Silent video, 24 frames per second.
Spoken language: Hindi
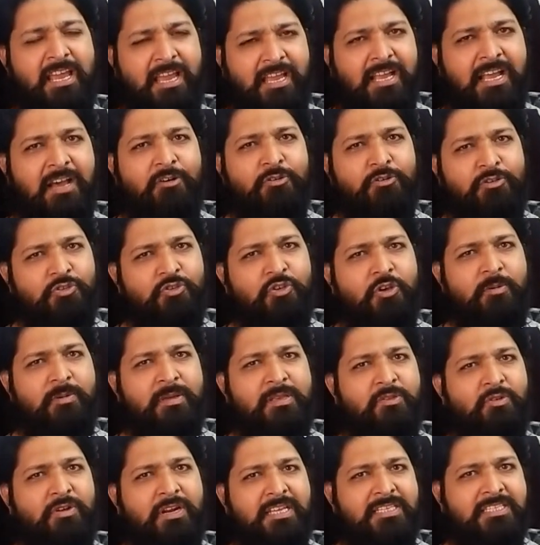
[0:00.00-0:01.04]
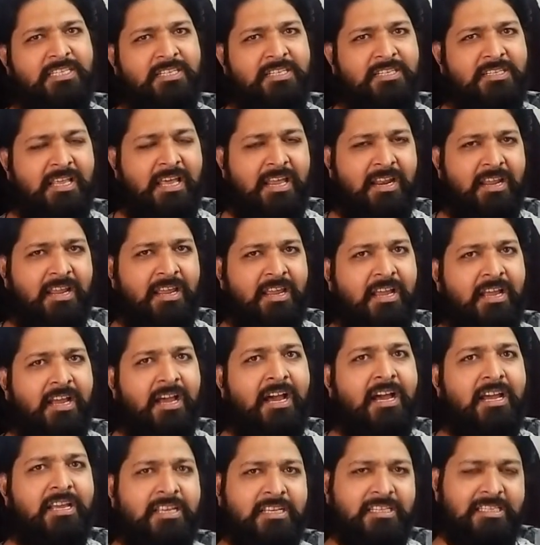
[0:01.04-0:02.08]
के लिए उनको ईजी पड़ेगा
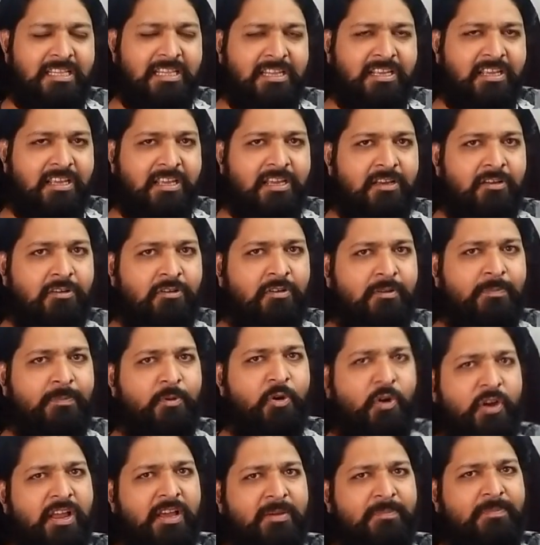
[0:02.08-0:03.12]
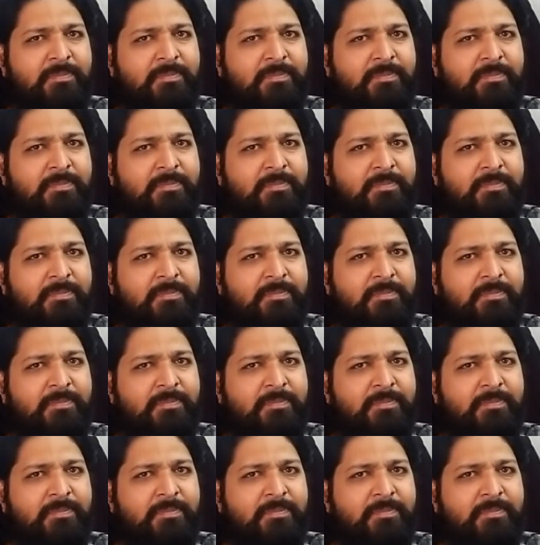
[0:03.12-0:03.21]
राइट राइट तो